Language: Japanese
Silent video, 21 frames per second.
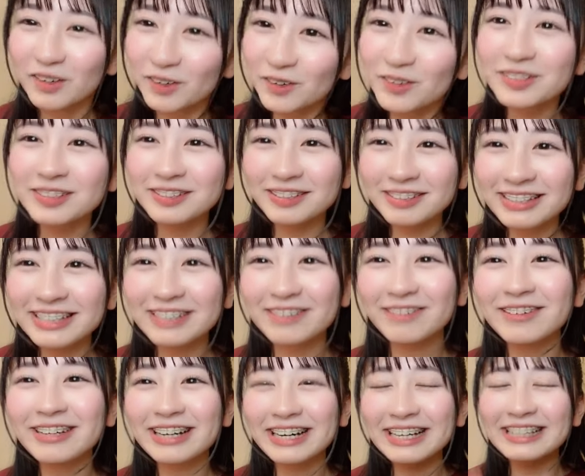本当に
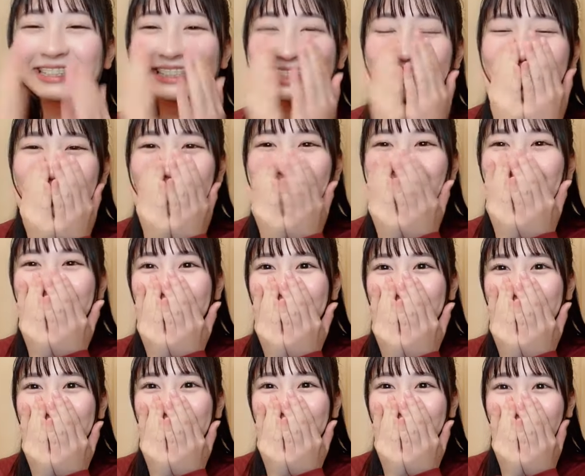恩返しできてよ
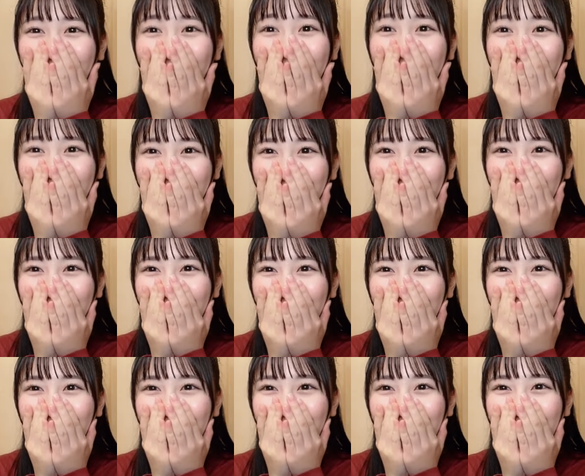かったと思った
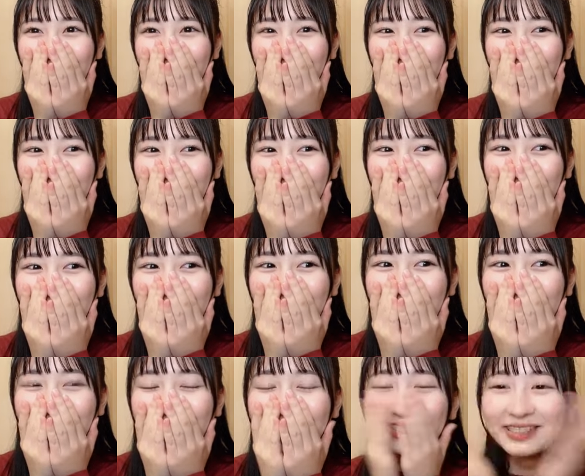
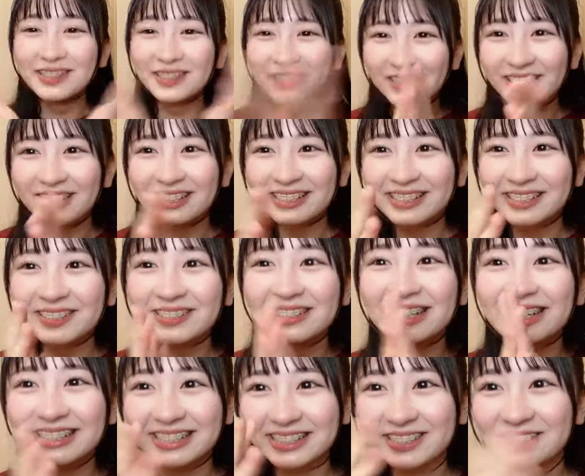そうそう
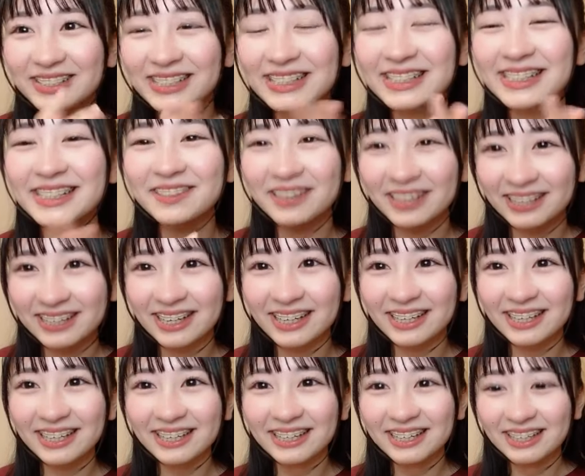なんですよ実は
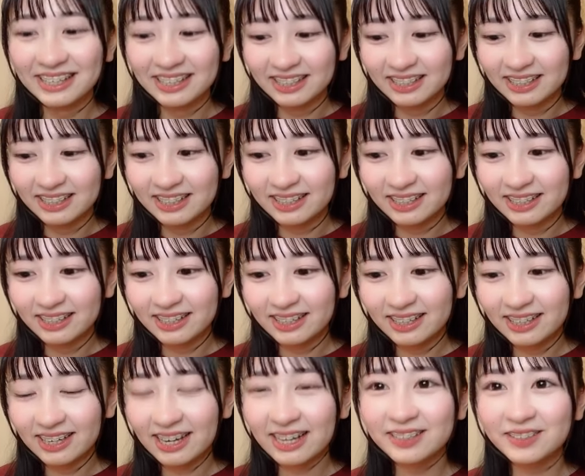ね
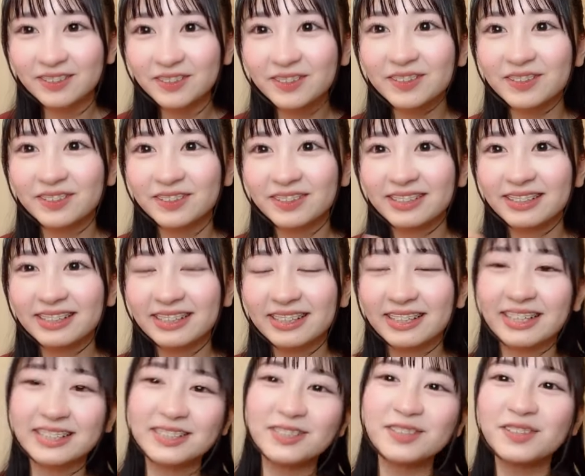あの
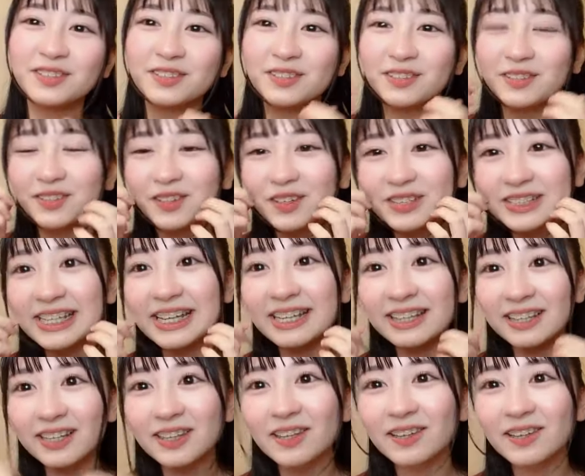歌唱力の予選の